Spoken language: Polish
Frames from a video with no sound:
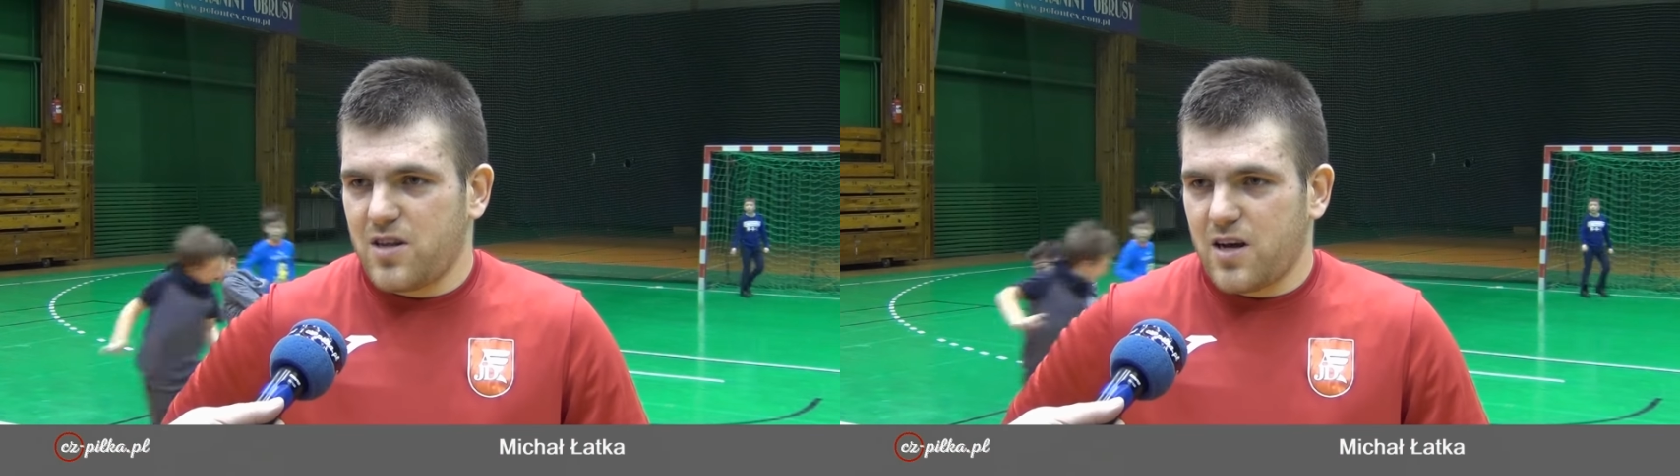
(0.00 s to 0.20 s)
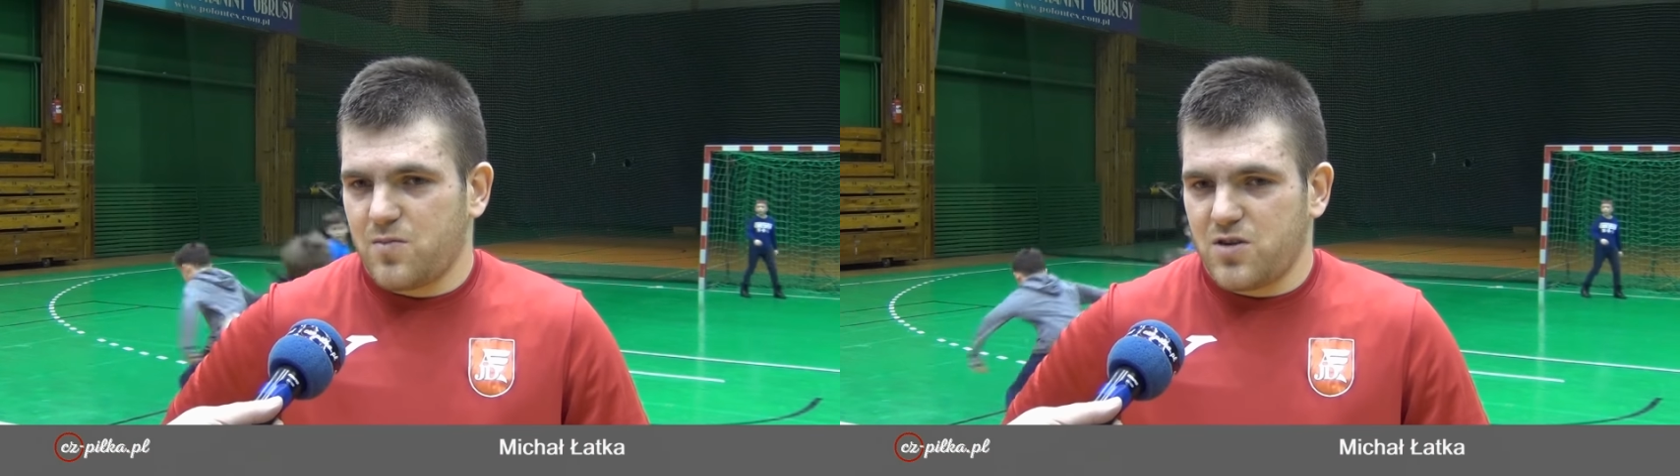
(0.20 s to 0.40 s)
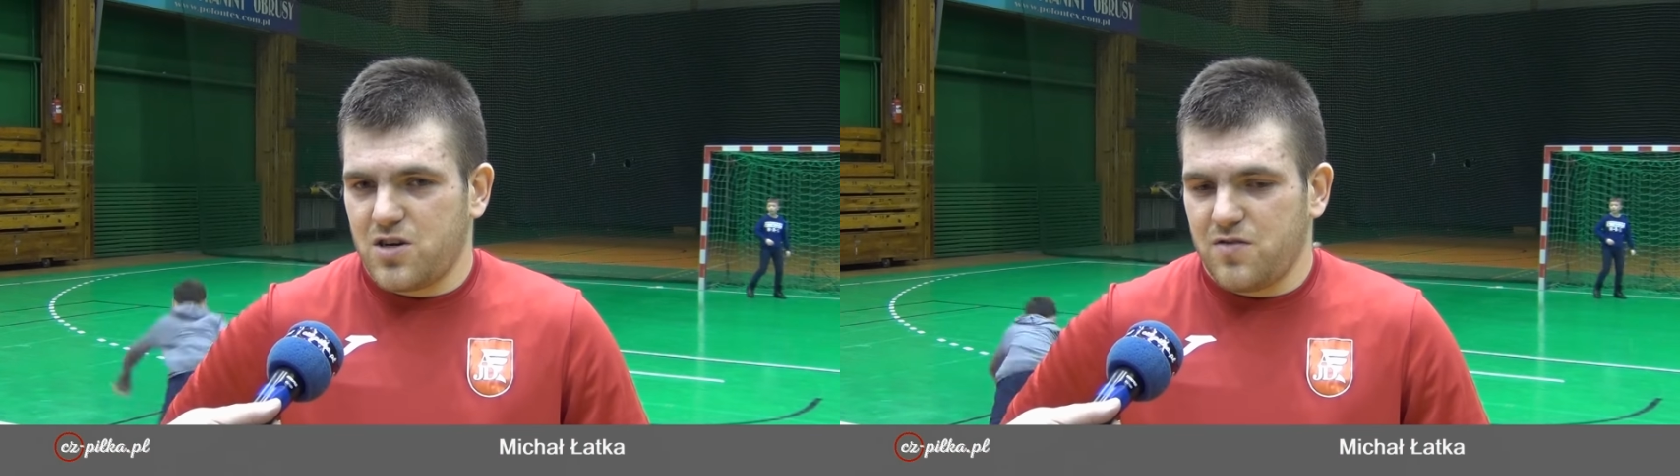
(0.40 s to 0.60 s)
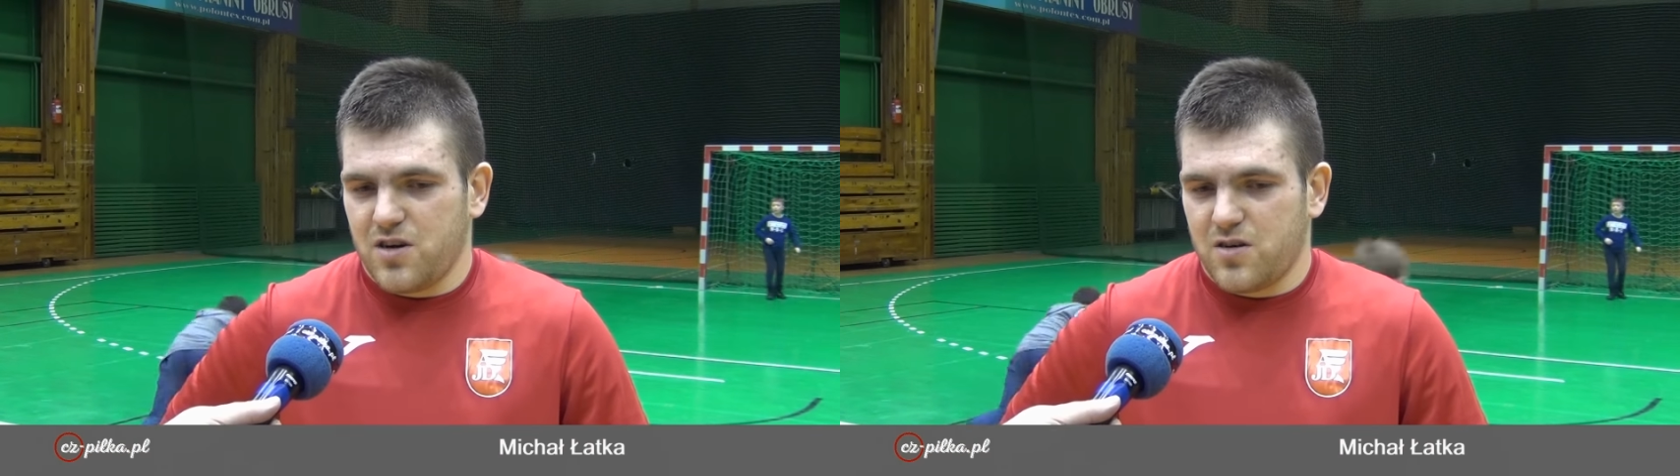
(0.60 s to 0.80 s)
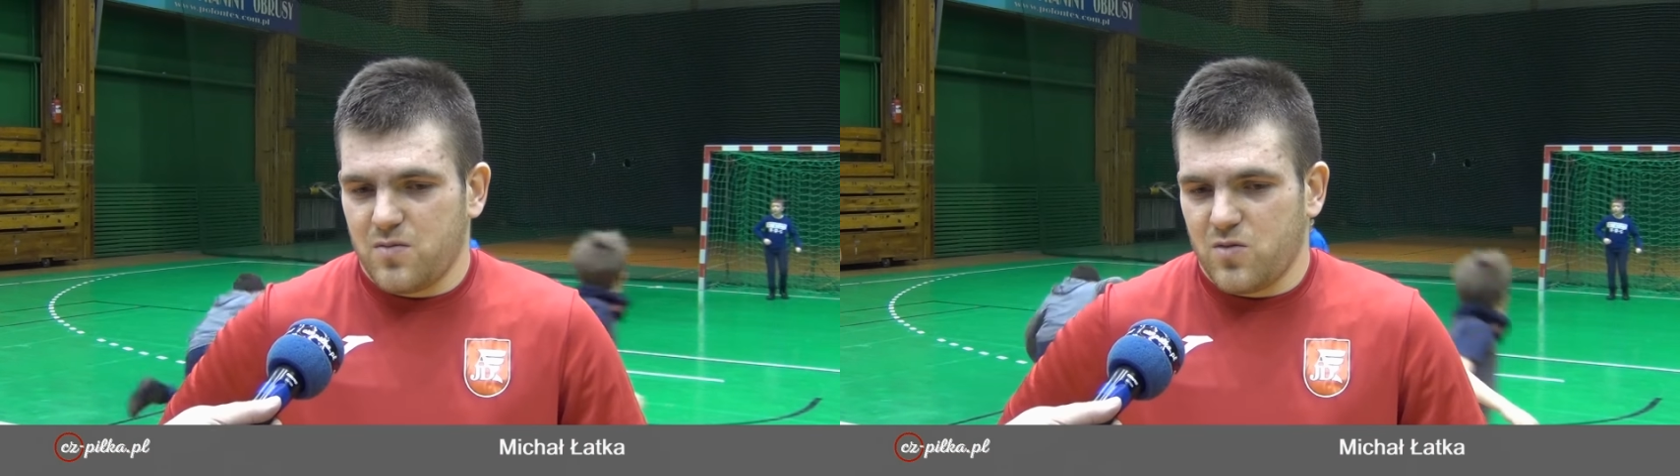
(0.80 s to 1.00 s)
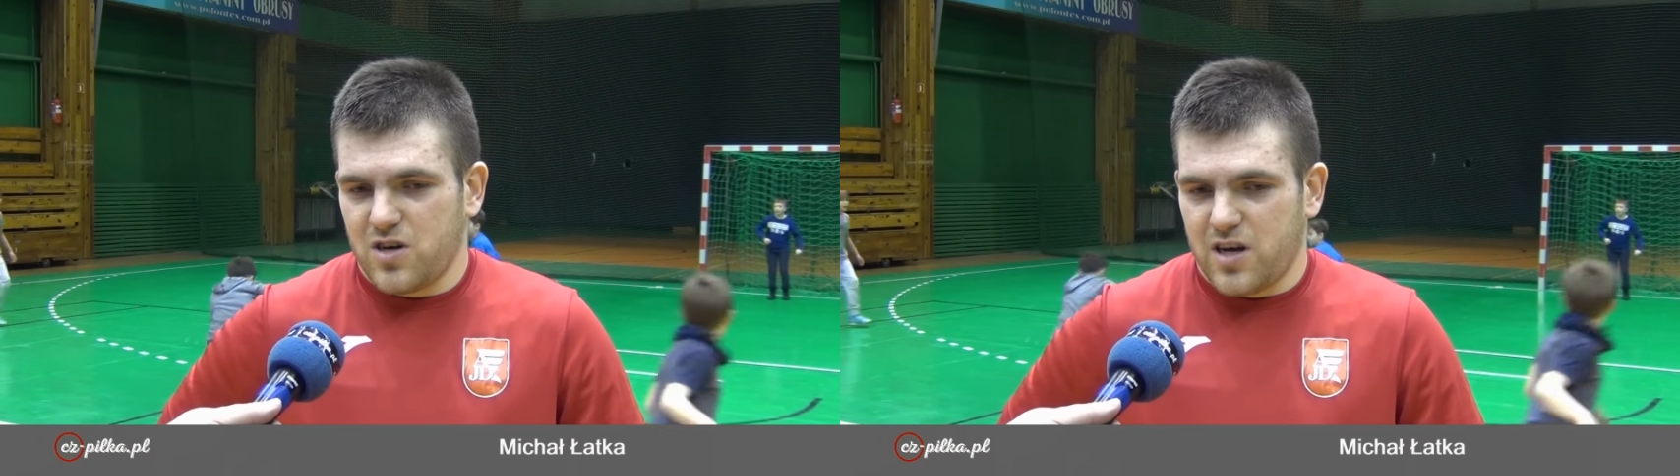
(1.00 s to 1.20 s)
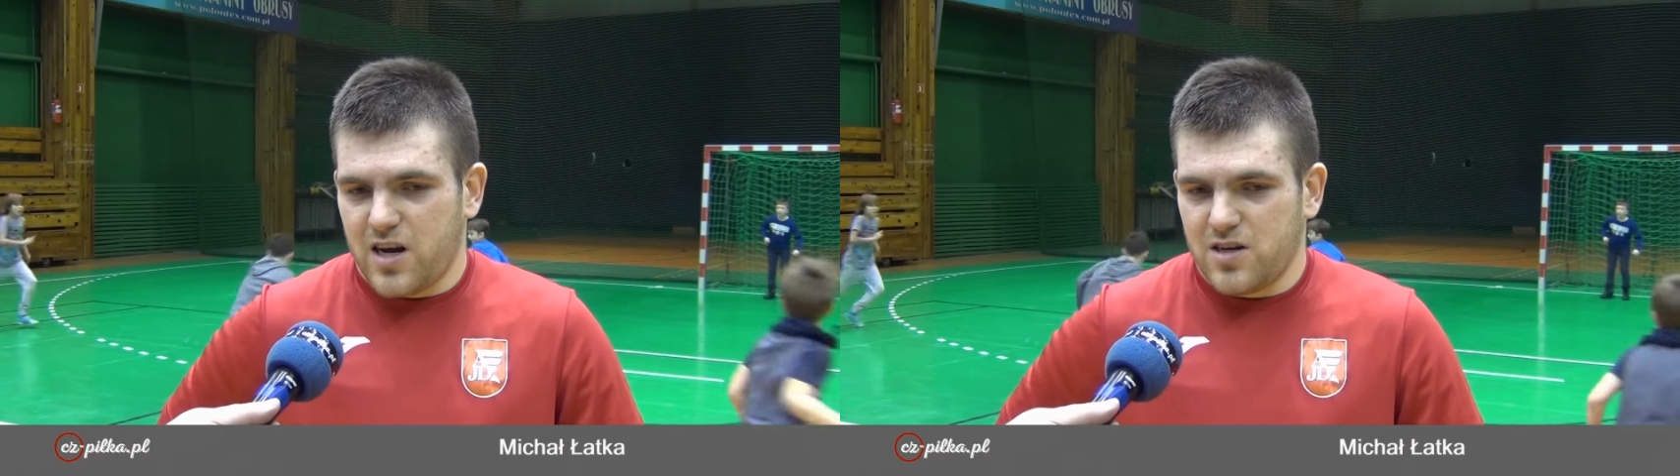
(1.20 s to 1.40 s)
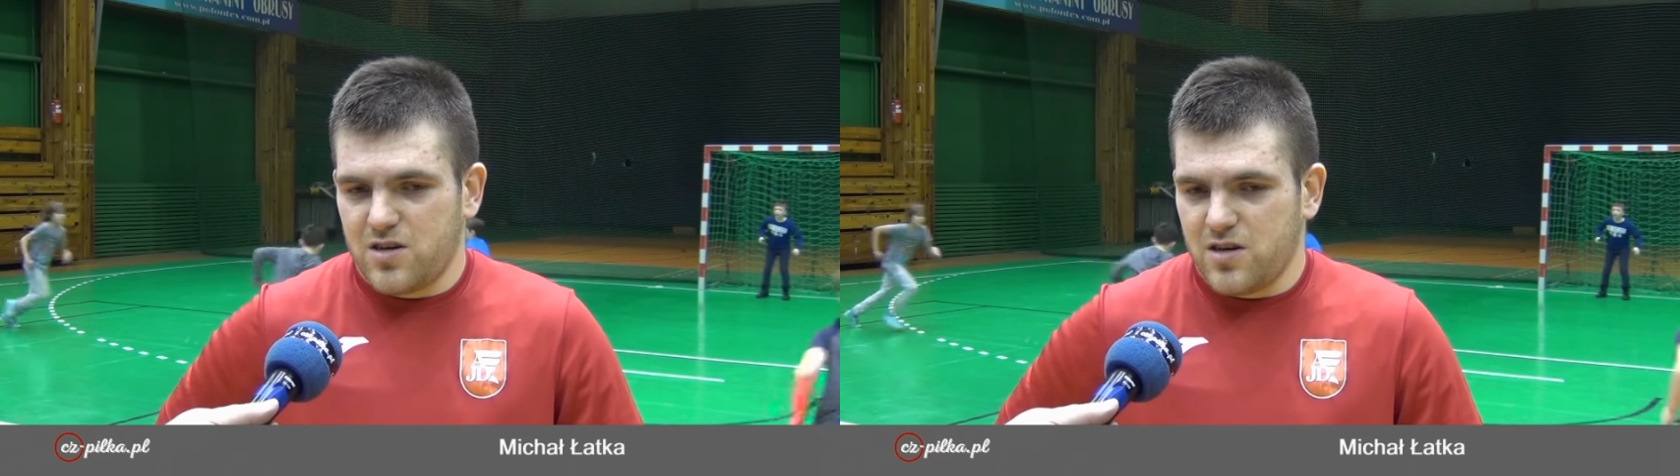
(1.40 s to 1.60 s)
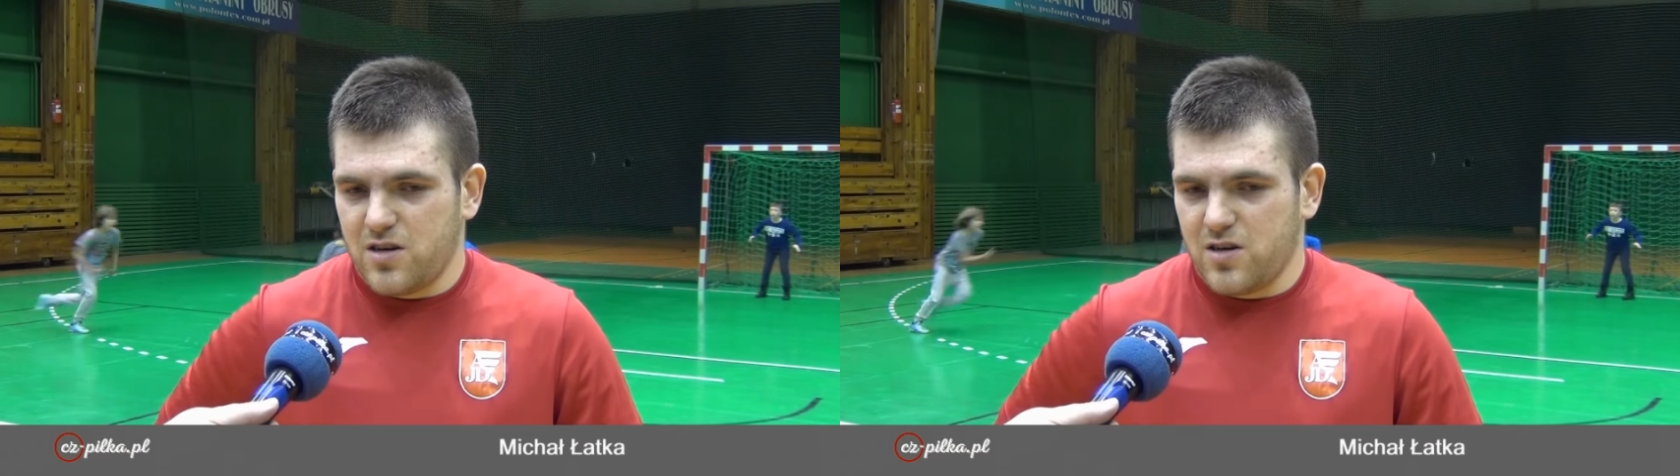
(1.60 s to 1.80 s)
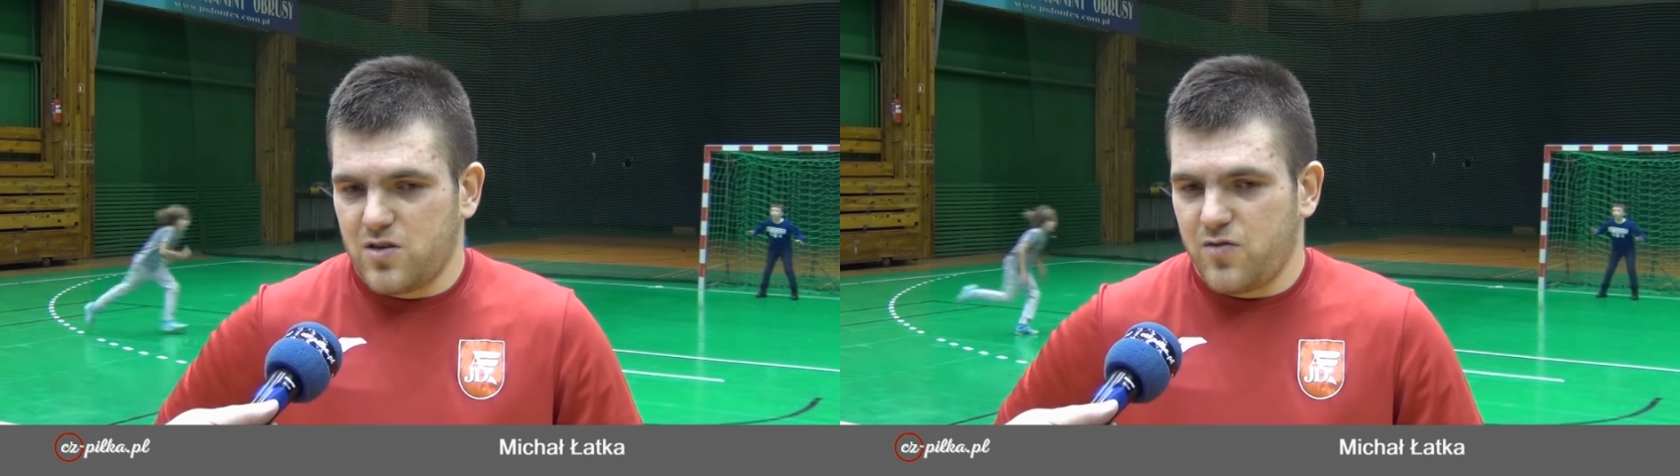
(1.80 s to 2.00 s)
tak przeciwnik może grać
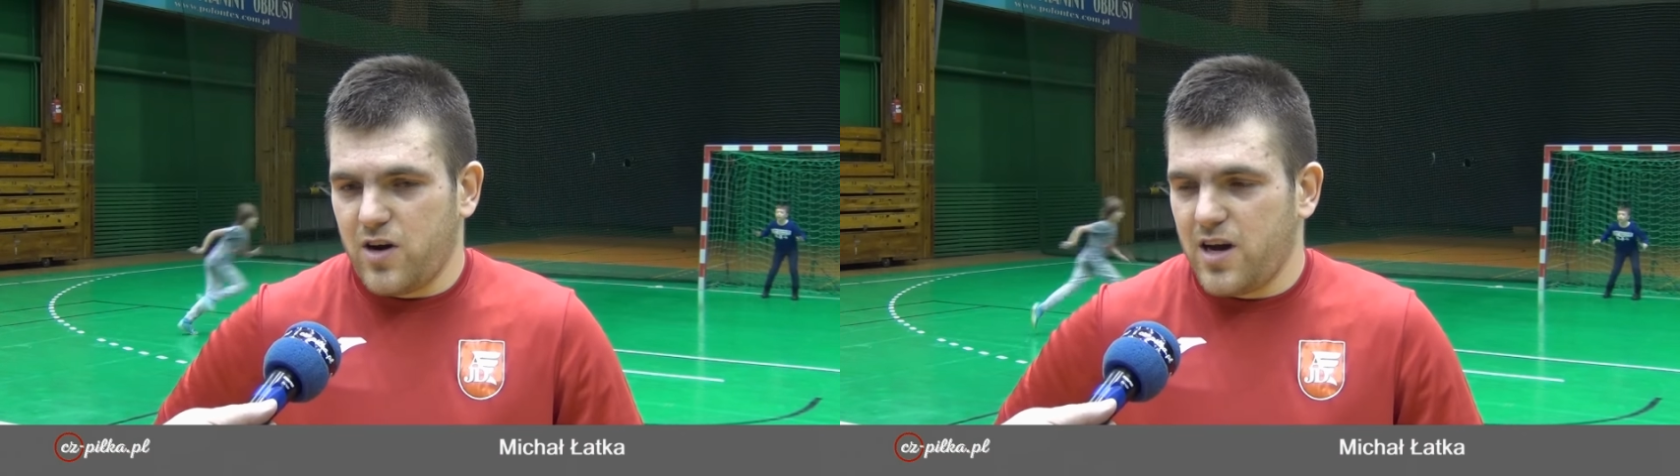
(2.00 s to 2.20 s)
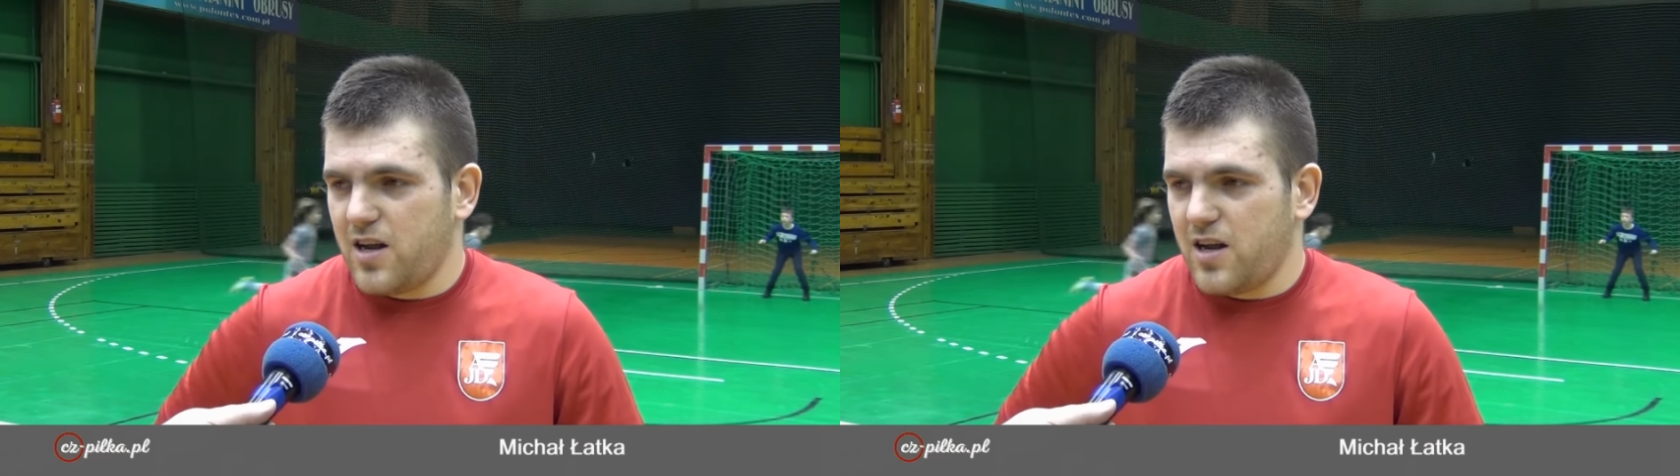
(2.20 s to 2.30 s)
e, swoja,